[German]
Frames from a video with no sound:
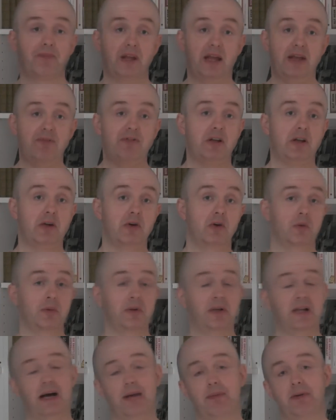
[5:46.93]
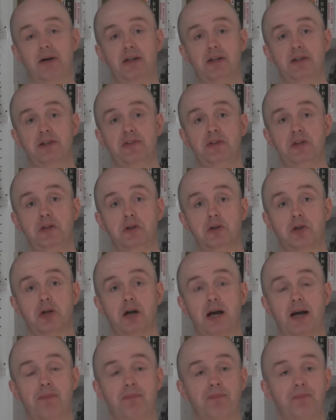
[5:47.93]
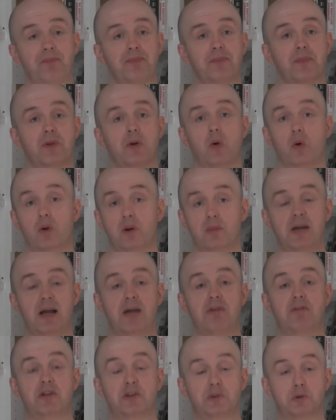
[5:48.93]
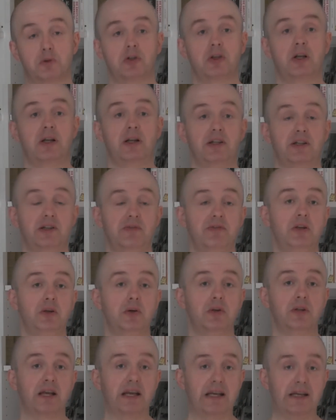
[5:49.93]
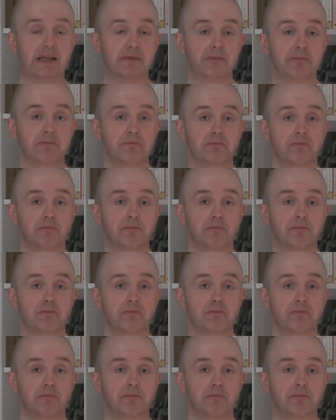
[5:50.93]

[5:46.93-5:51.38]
Entweder in den Kommentarbereich des Videos schreiben oder mir einfach so stellen, dass ich ein Video drehe.